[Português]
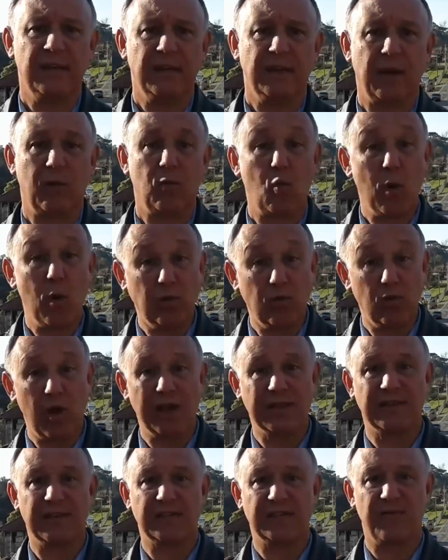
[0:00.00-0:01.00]
Né? Quando
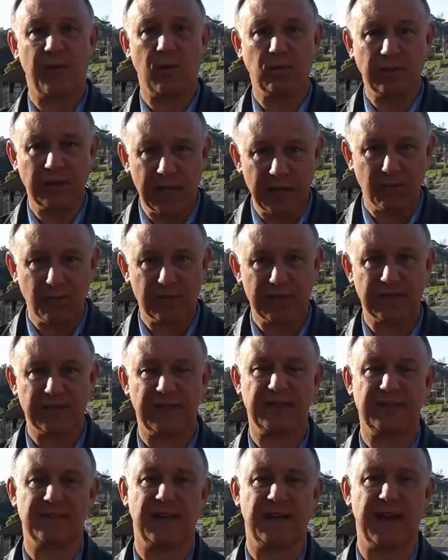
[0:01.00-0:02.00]
nós asfaltamos
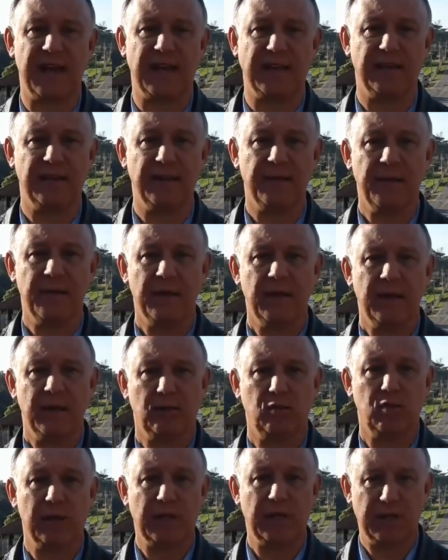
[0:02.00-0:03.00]
essa estrada,
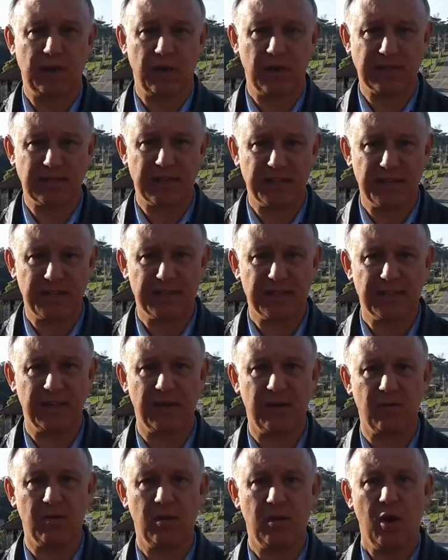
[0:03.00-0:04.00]
durante a nossa
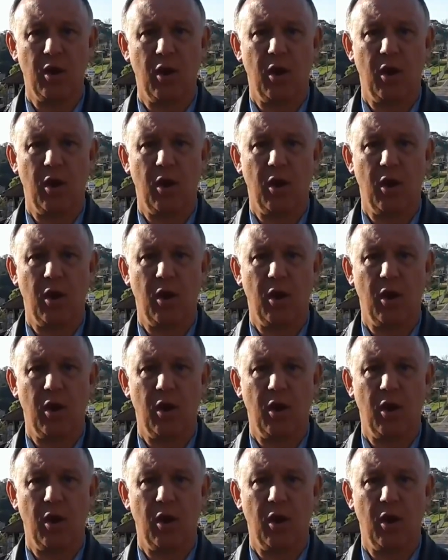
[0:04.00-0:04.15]
gestão,